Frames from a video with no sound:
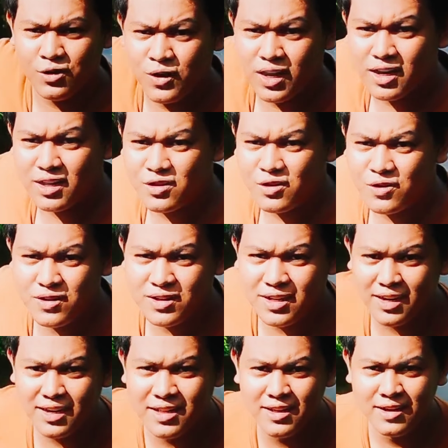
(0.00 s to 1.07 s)
lugar na to,
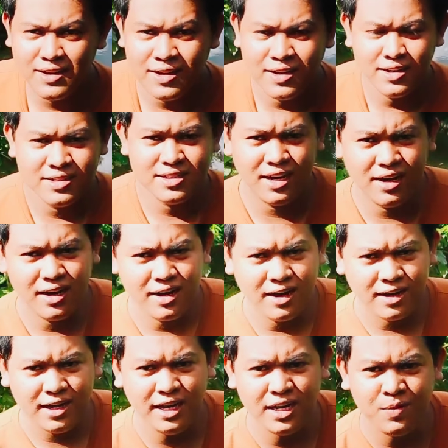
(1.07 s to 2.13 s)
dyan.
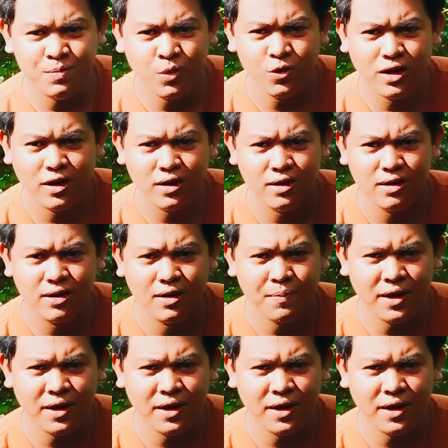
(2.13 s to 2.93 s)
Sa gilid po ng uh,